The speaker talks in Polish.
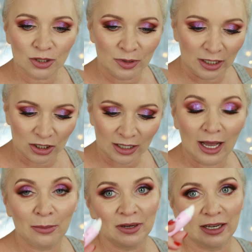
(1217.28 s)
możemy dać
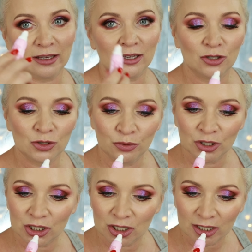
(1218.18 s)
kapkę jakiegoś
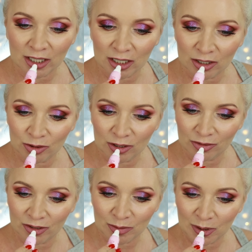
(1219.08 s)
błyszczyka. Ja
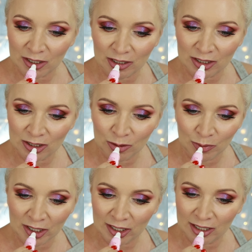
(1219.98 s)
tutaj wezmę z
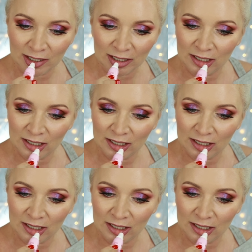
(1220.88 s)
Lumen.